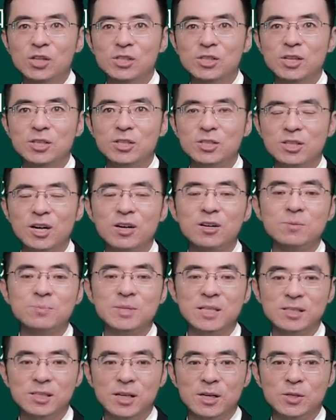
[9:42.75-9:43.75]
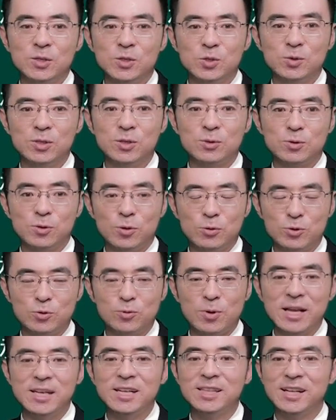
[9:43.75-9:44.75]
人生而平等，说的就是
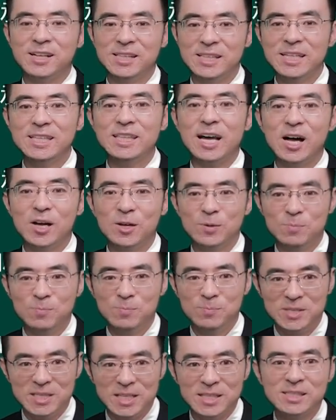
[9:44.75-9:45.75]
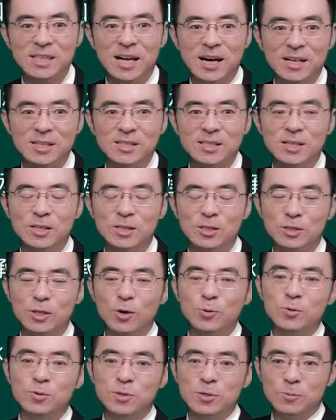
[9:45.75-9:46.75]
权利能力的平等，
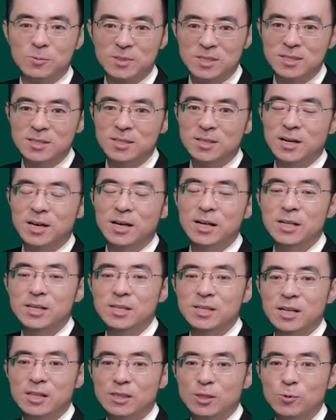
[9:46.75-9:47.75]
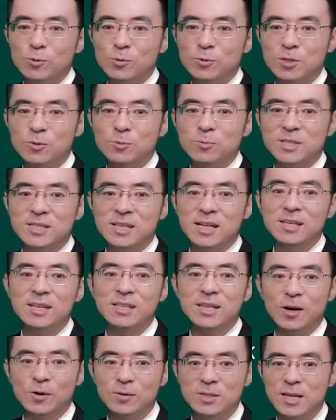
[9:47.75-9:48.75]
都有这种资格，也都有这种前
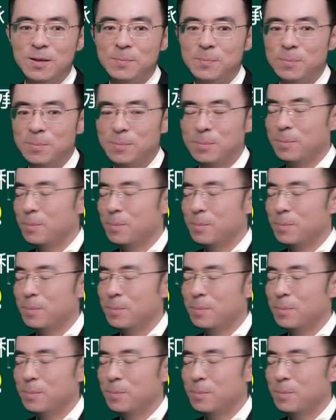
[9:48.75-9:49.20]
提条件。